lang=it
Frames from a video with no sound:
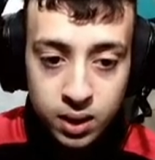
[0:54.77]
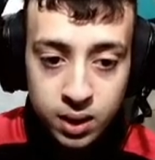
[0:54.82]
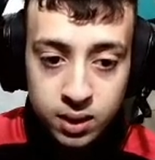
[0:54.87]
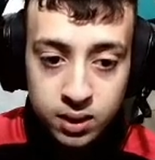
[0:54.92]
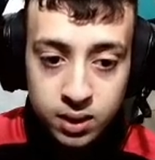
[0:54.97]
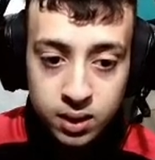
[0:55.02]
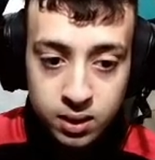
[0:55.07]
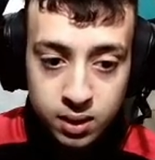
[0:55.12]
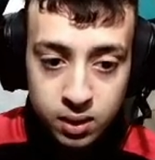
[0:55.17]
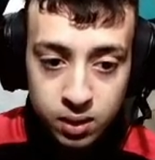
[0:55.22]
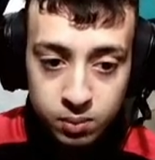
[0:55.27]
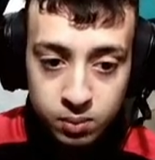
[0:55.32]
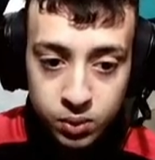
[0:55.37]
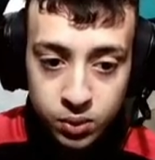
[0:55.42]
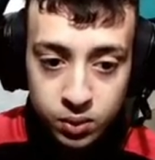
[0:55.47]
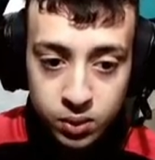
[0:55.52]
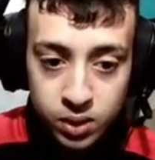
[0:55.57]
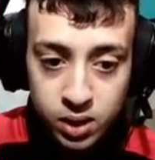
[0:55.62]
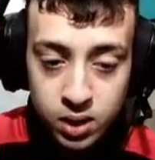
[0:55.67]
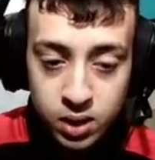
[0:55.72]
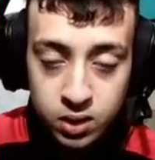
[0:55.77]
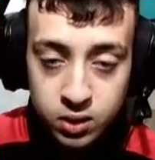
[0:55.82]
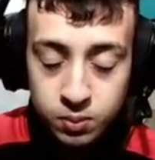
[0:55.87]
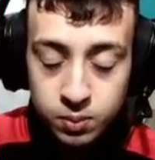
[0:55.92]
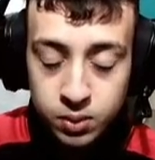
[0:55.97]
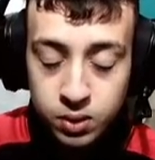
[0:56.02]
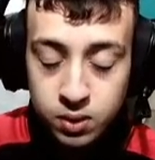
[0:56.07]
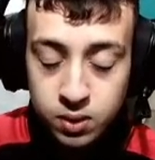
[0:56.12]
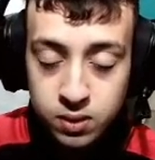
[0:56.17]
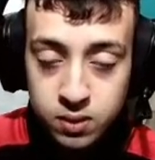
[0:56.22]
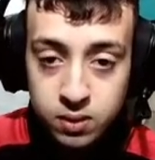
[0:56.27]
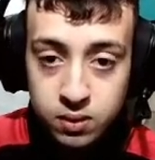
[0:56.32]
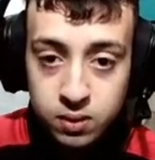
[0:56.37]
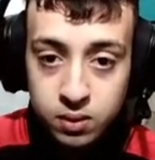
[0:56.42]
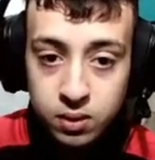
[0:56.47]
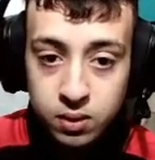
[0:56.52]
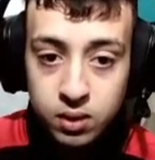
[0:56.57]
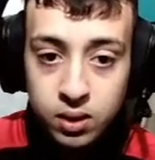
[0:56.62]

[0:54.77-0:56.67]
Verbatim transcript: entrata nel mondo dell'esports